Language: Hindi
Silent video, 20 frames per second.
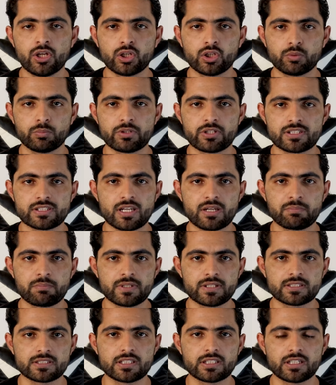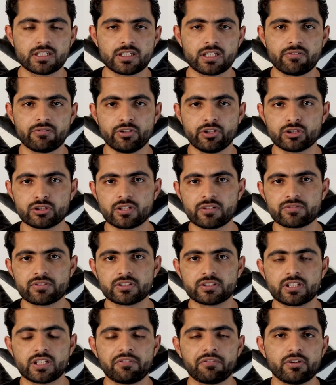कोई भी स्टेप मिस नहीं करना वीडियो तरफ
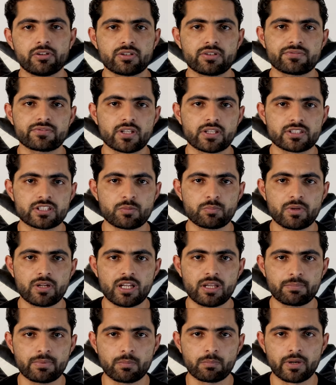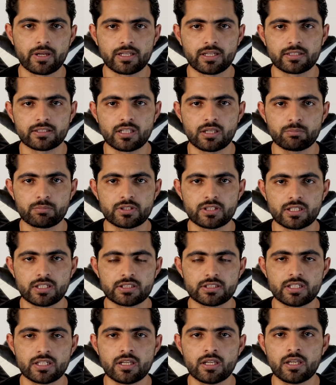देखते हैं वीडियो तरफ जान से पहले अपने बाइक का नाम भी जान
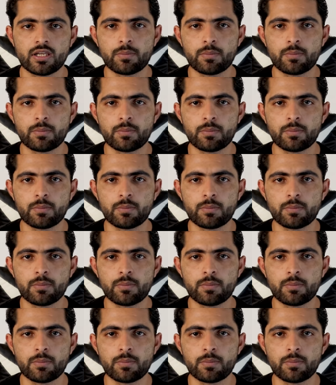लीजिए